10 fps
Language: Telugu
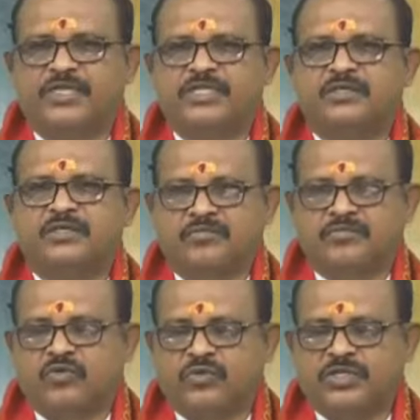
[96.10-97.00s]
బ్రేక్ఫాస్ట్
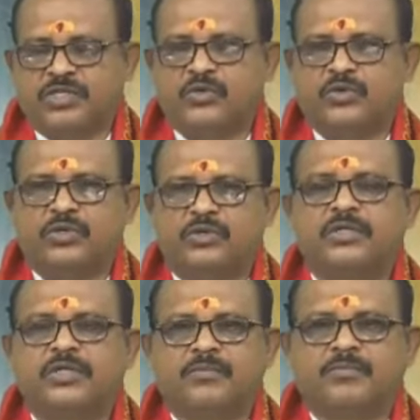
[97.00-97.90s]
తినకూడదు
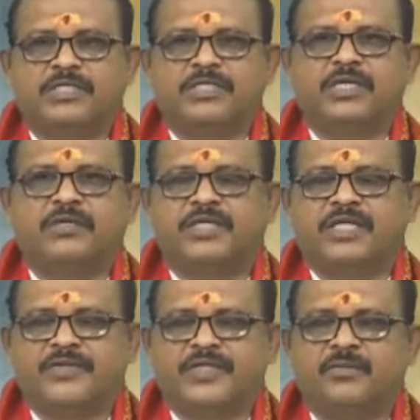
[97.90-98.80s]
మధ్యాహ్నం
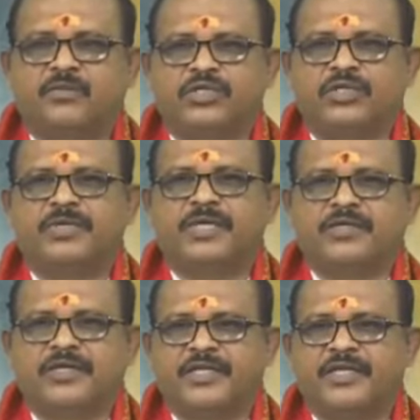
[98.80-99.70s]
యథావిధిగా భోజనం
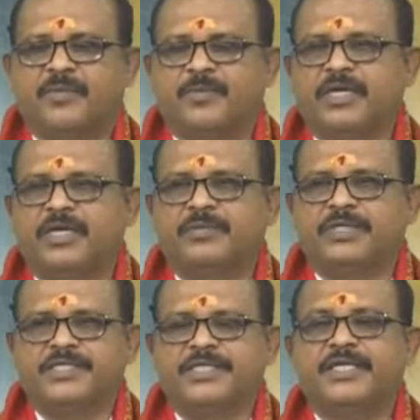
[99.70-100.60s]
రాత్రి ఏదైనా అల్పాహారం
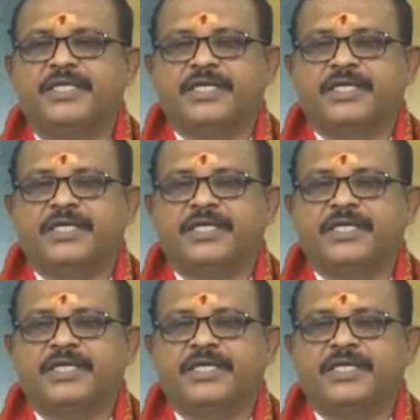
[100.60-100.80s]
చేసి